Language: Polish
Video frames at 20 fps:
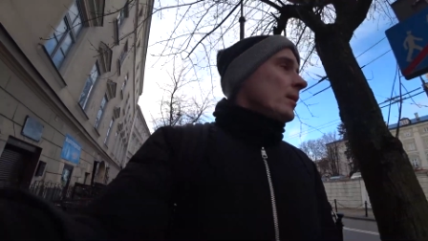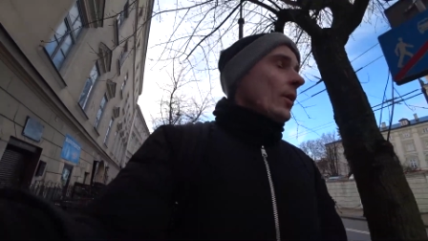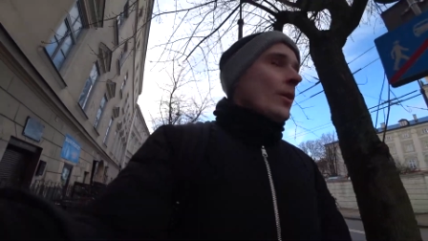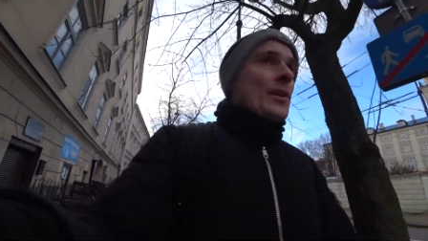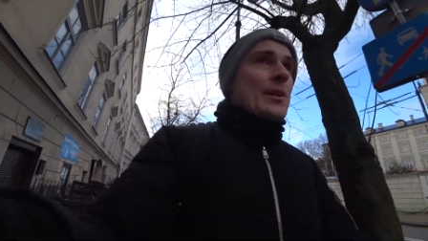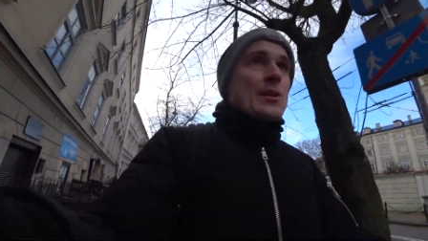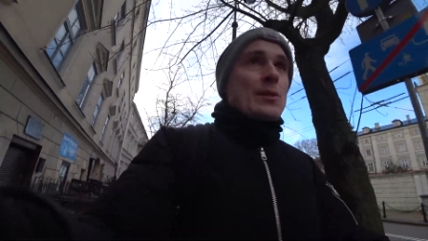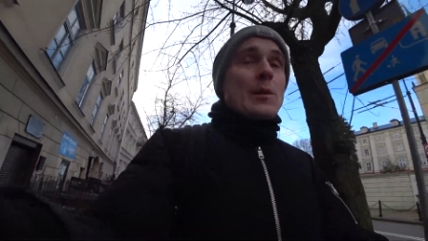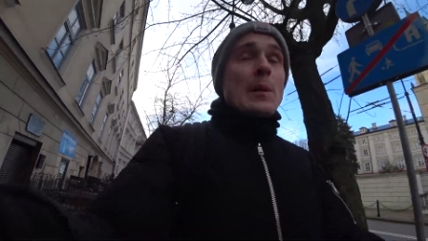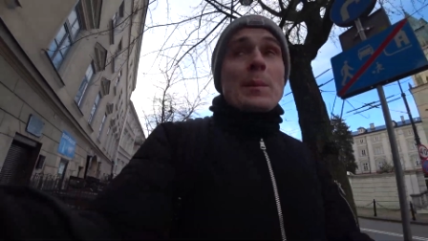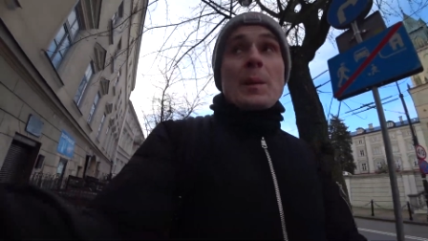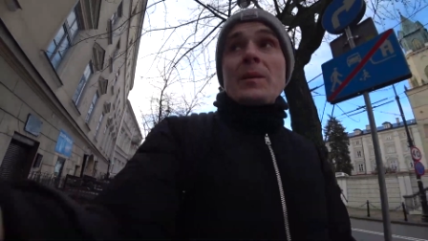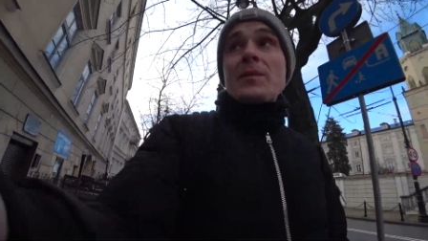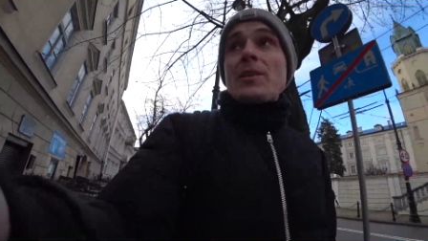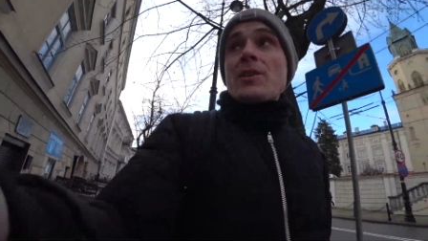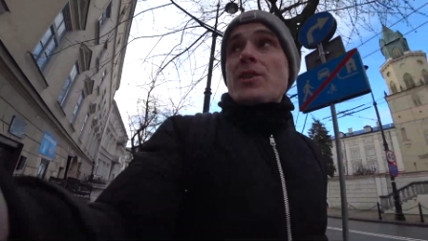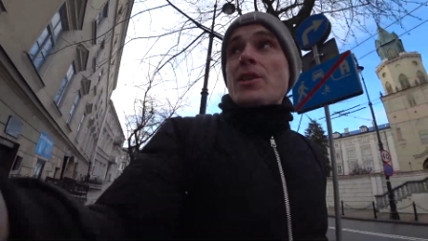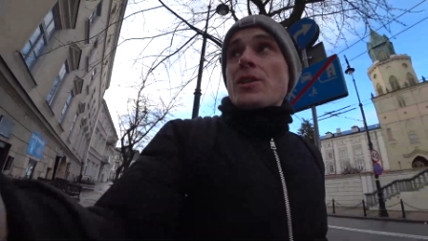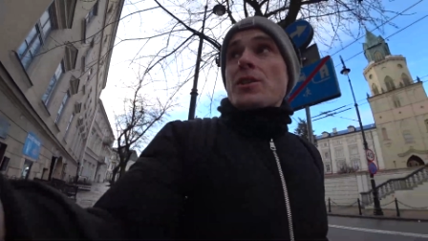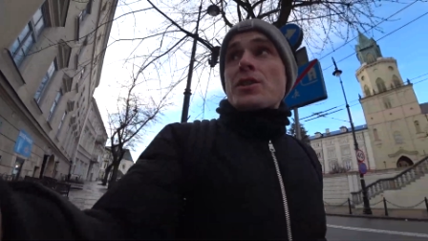One są
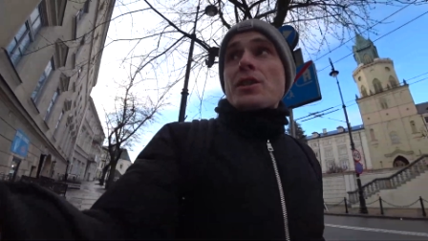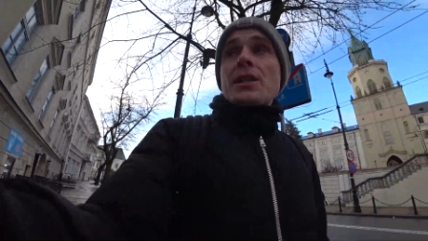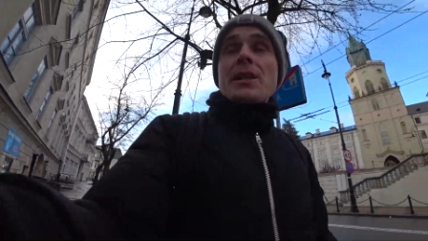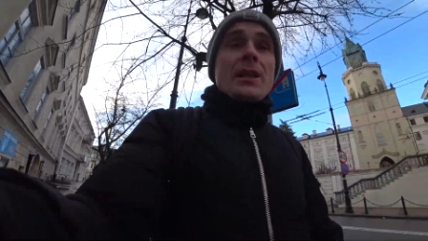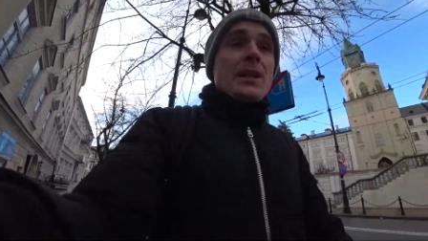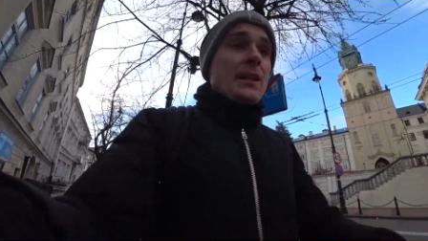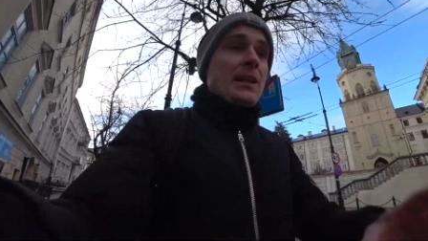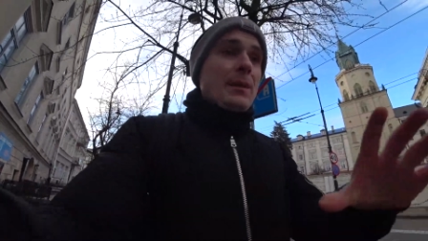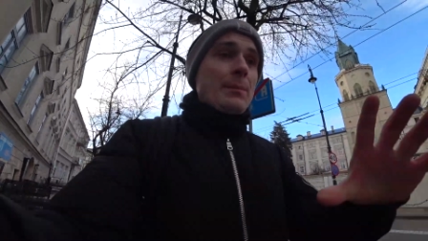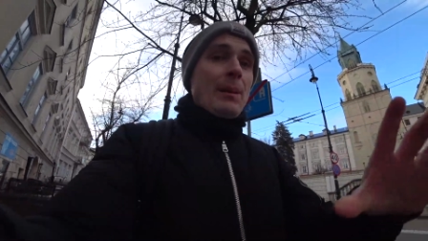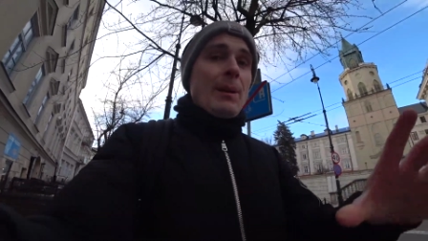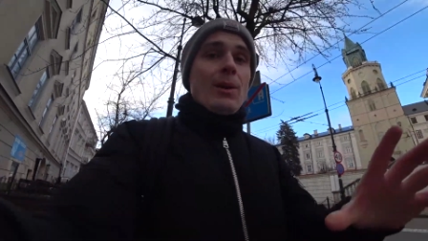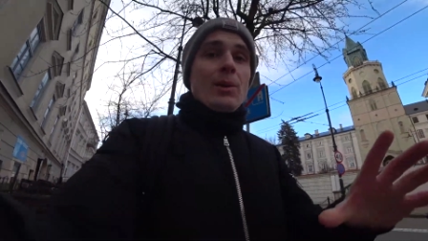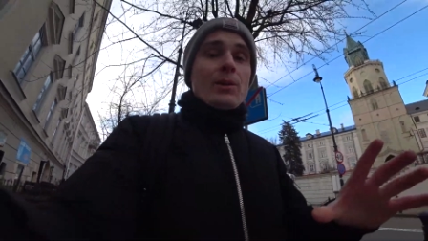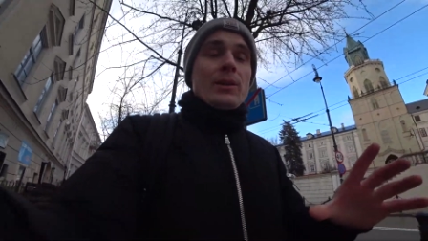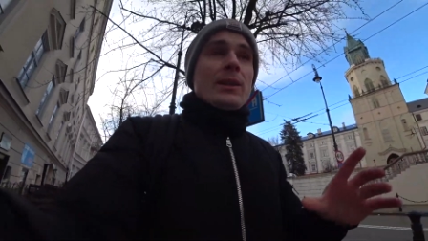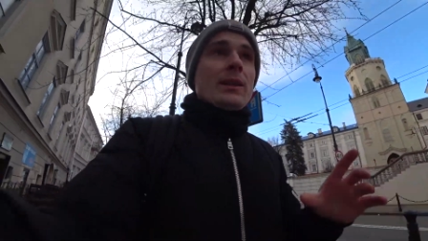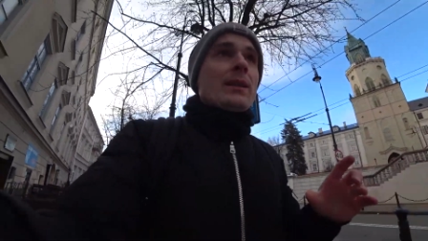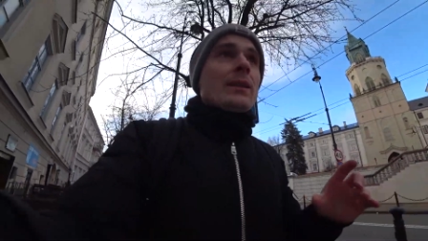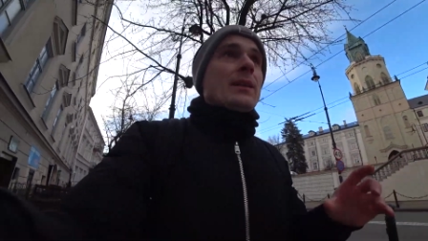naprawdę ciężkie takie te
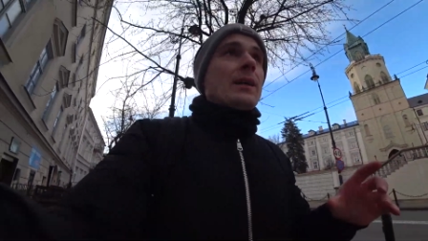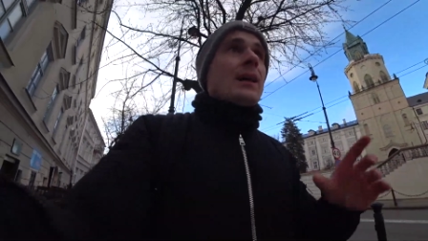baloty,